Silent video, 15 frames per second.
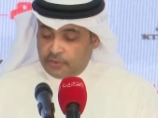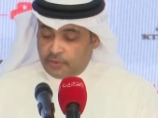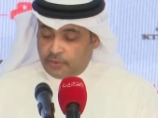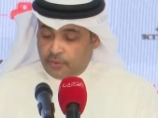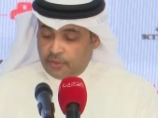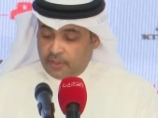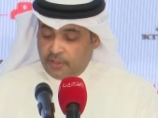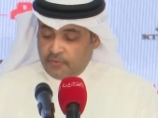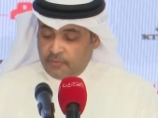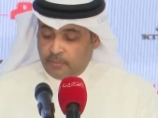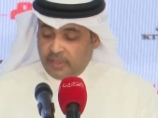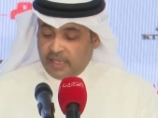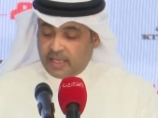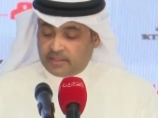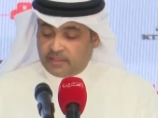
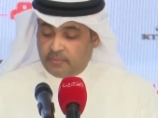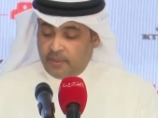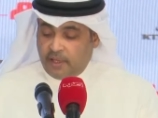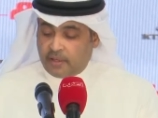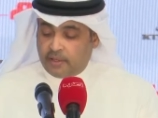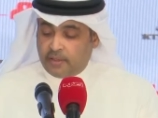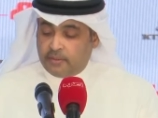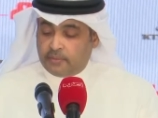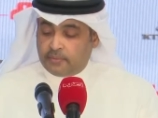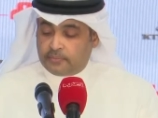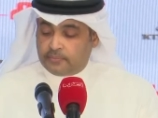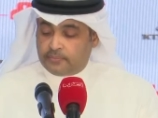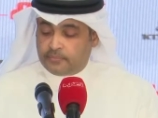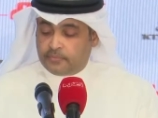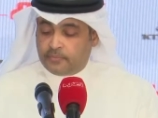আলহামদুলিল্লাহ আমাদের
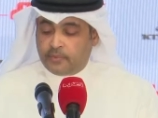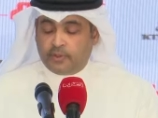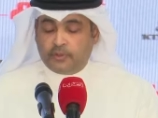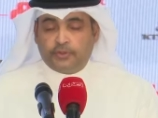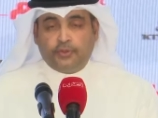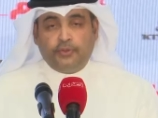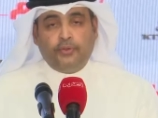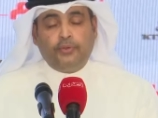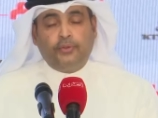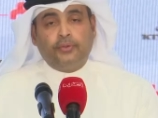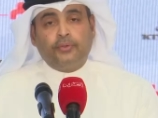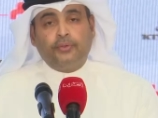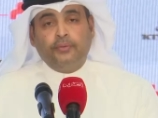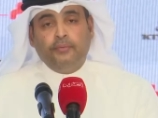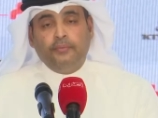বাহরাইনে জাতীয়
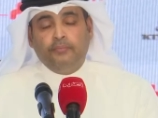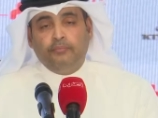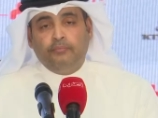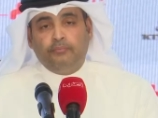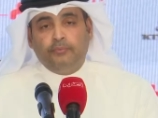মেডিকেল টিম